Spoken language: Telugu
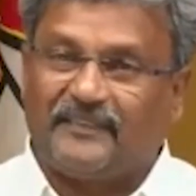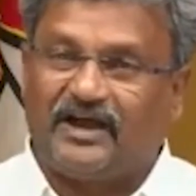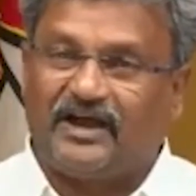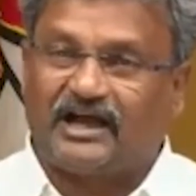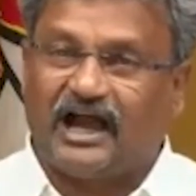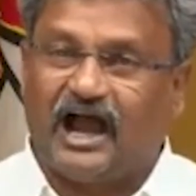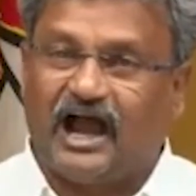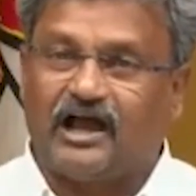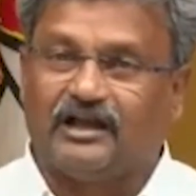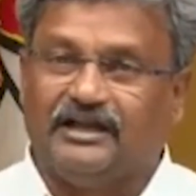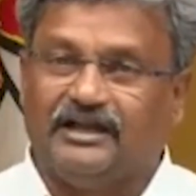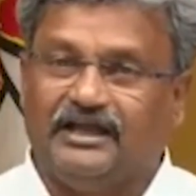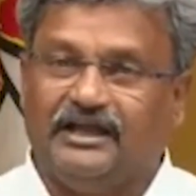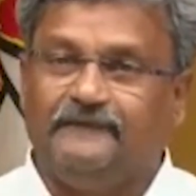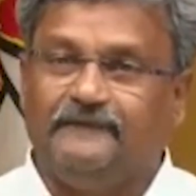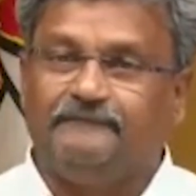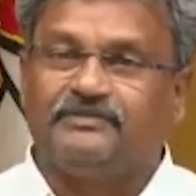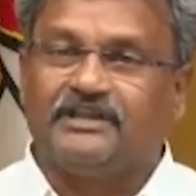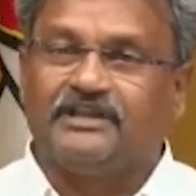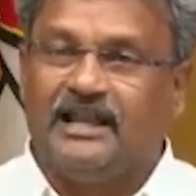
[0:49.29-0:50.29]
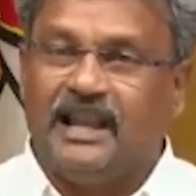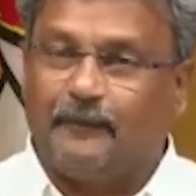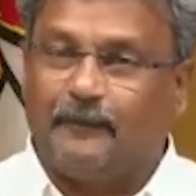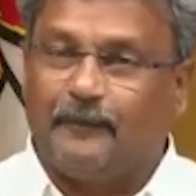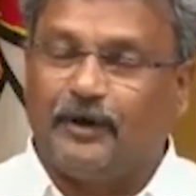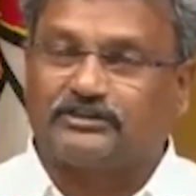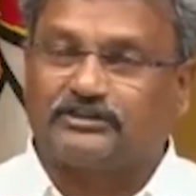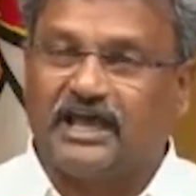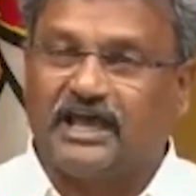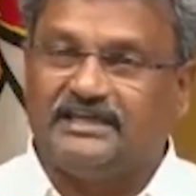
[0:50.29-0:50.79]
ఈ పథకాలని
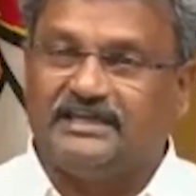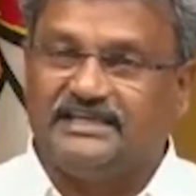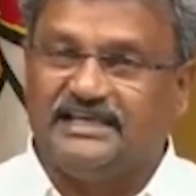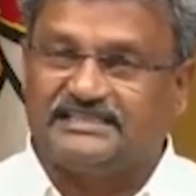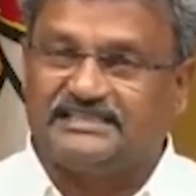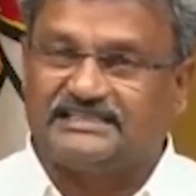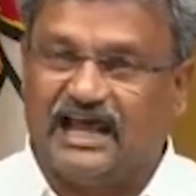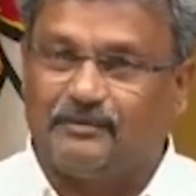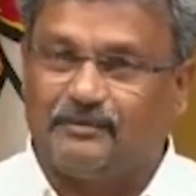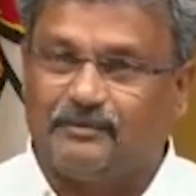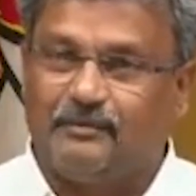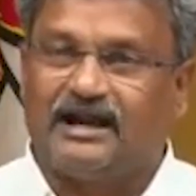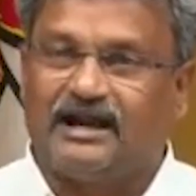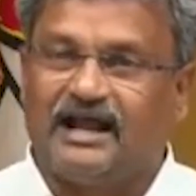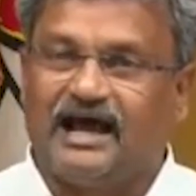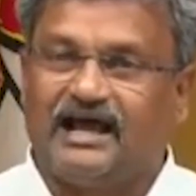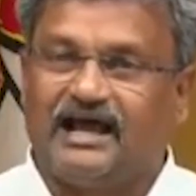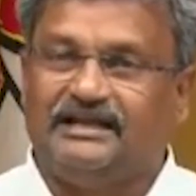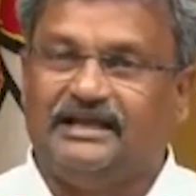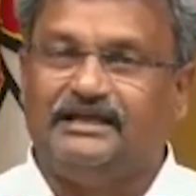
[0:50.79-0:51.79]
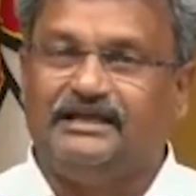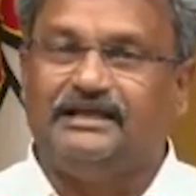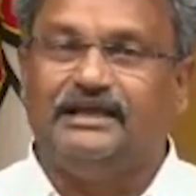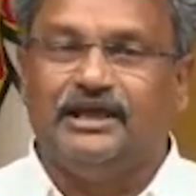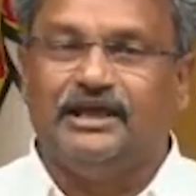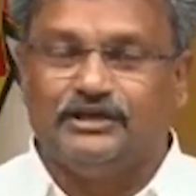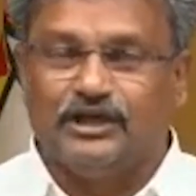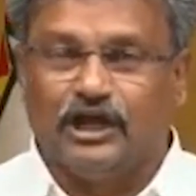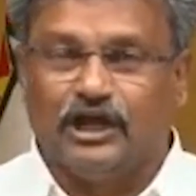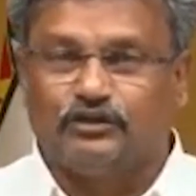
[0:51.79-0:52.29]
లేకపోతే ఈ
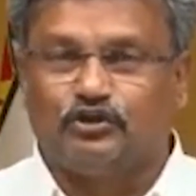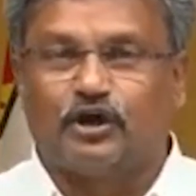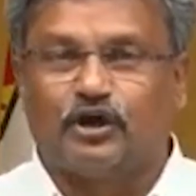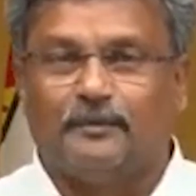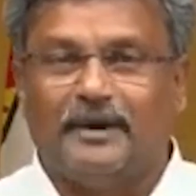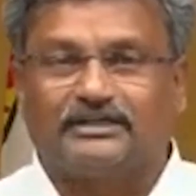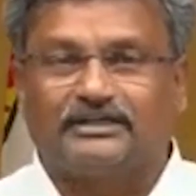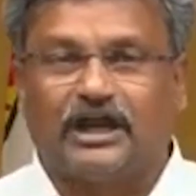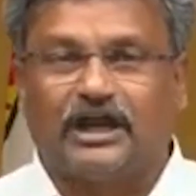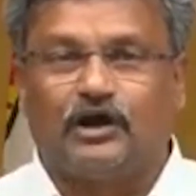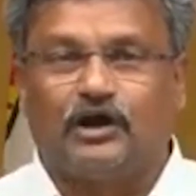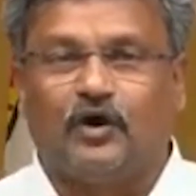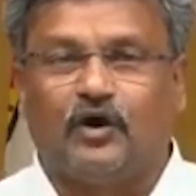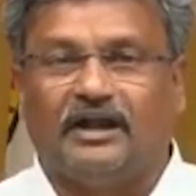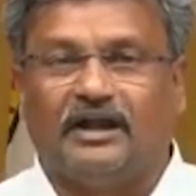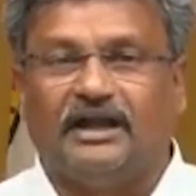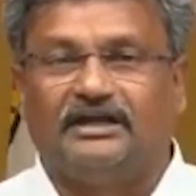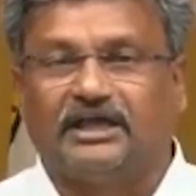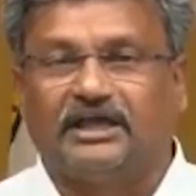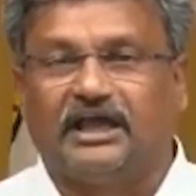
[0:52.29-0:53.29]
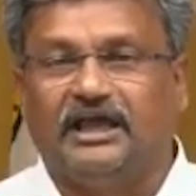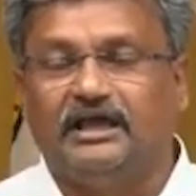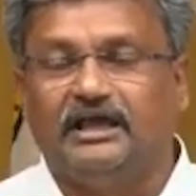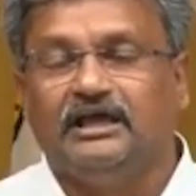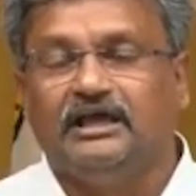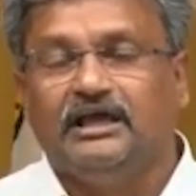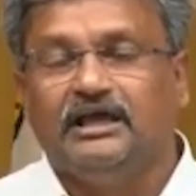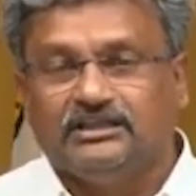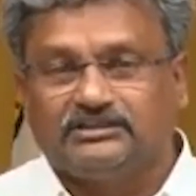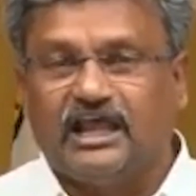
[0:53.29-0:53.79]
సన్మానాల్ని ఎందుకు పెట్టాడు అని
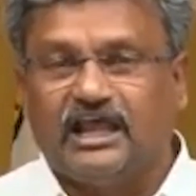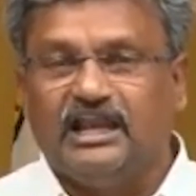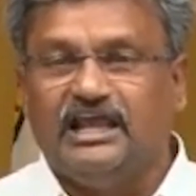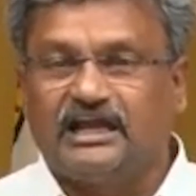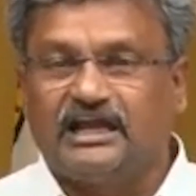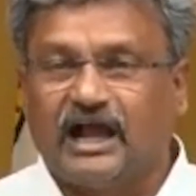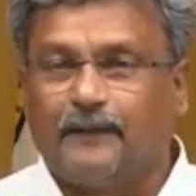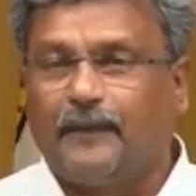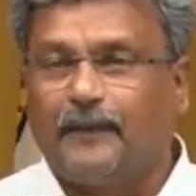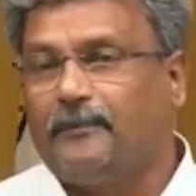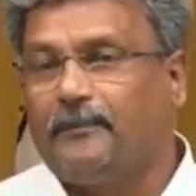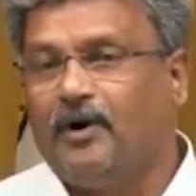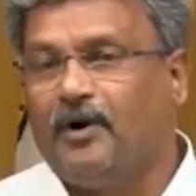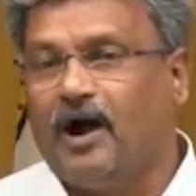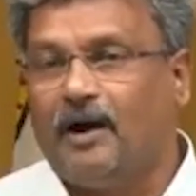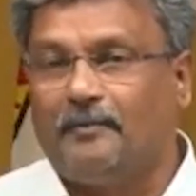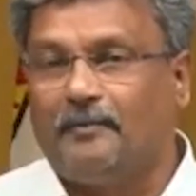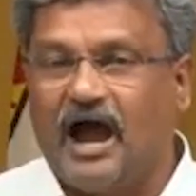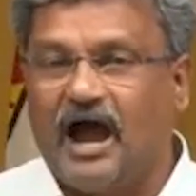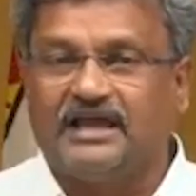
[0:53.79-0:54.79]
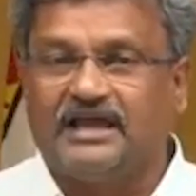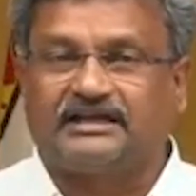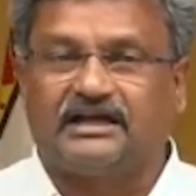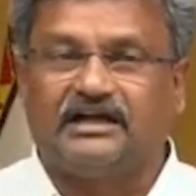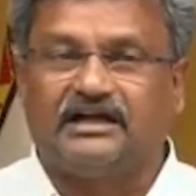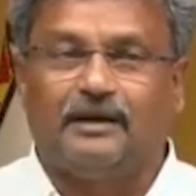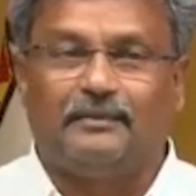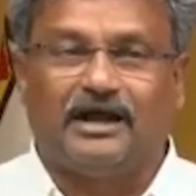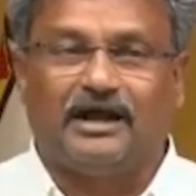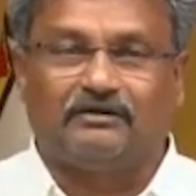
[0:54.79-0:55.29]
అంటే తెలియక పాపం
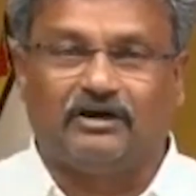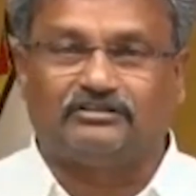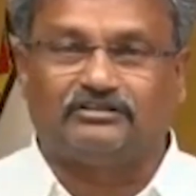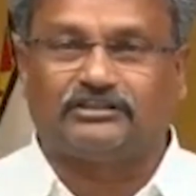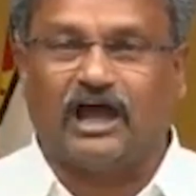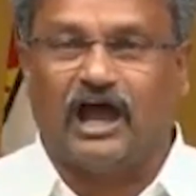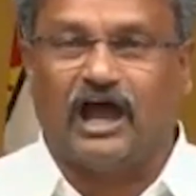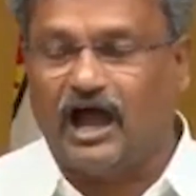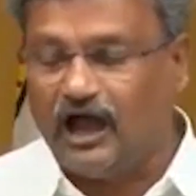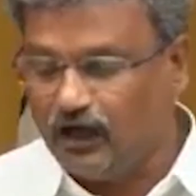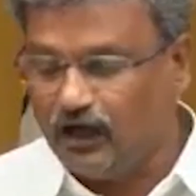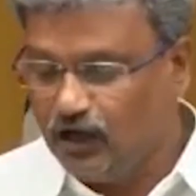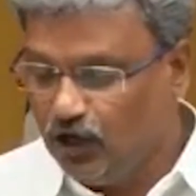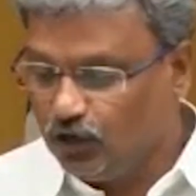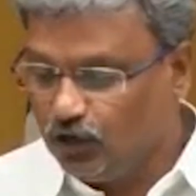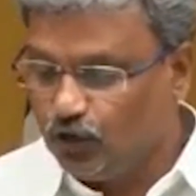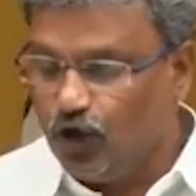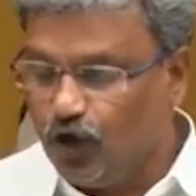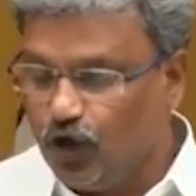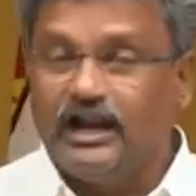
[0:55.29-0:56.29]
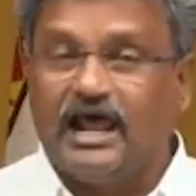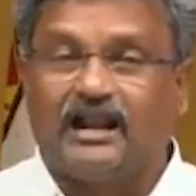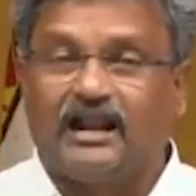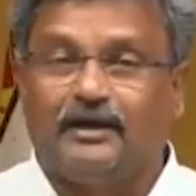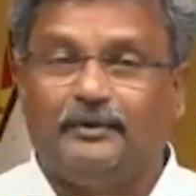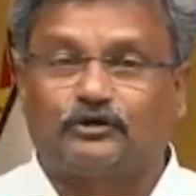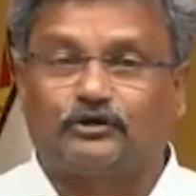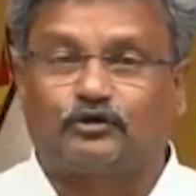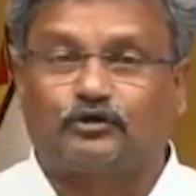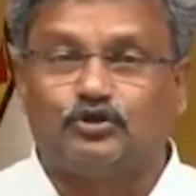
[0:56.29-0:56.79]
అమాయకంగా మనమంతా
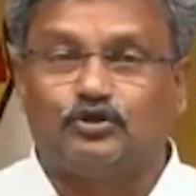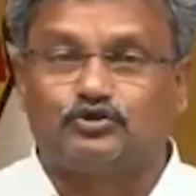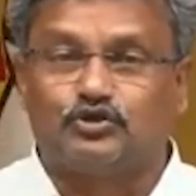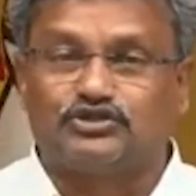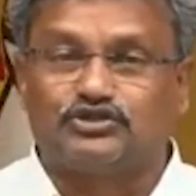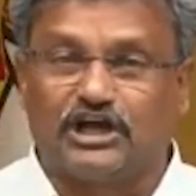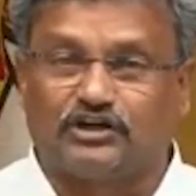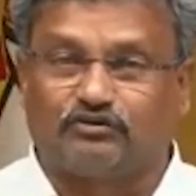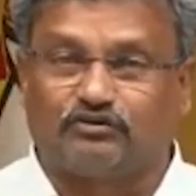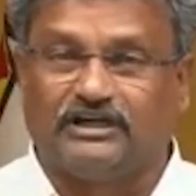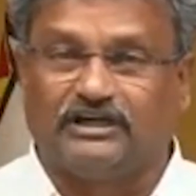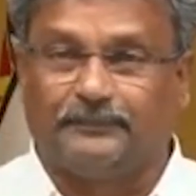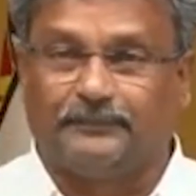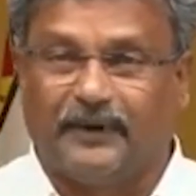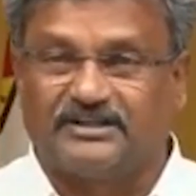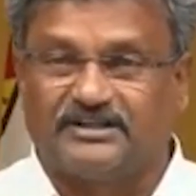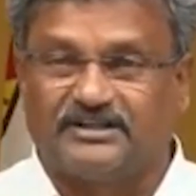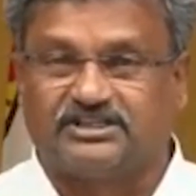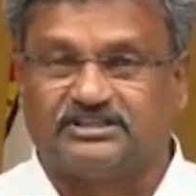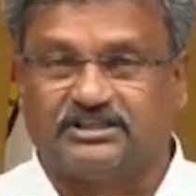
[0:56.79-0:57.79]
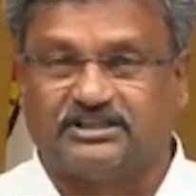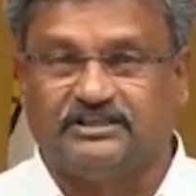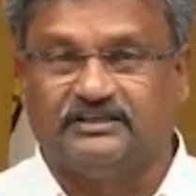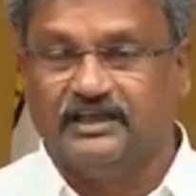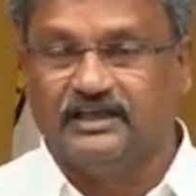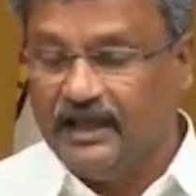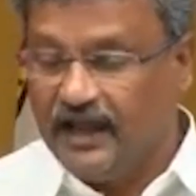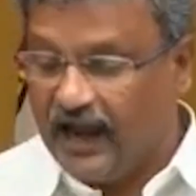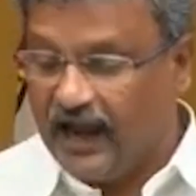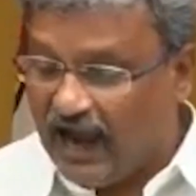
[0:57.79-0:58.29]
నోళ్ళు ఎల్లబెట్టుకొని చూసేటువంటి
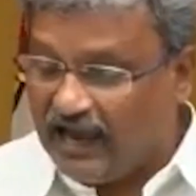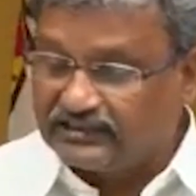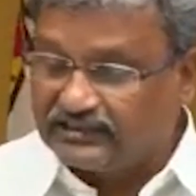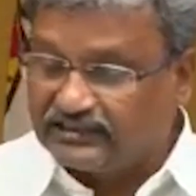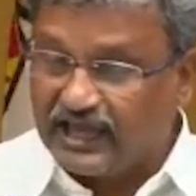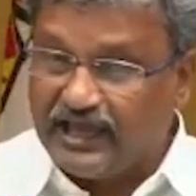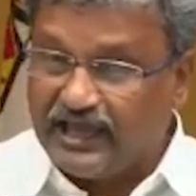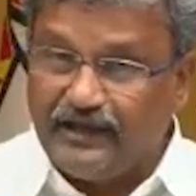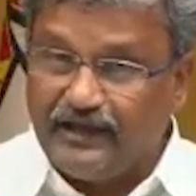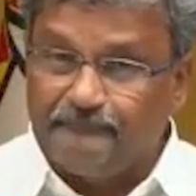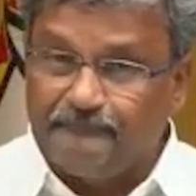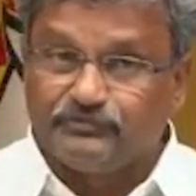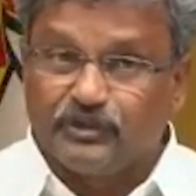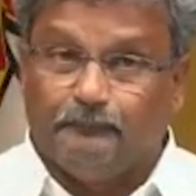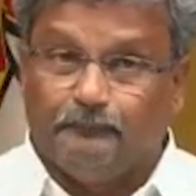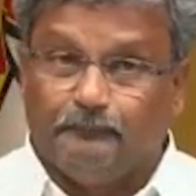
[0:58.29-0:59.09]
పరిస్థితి అయితే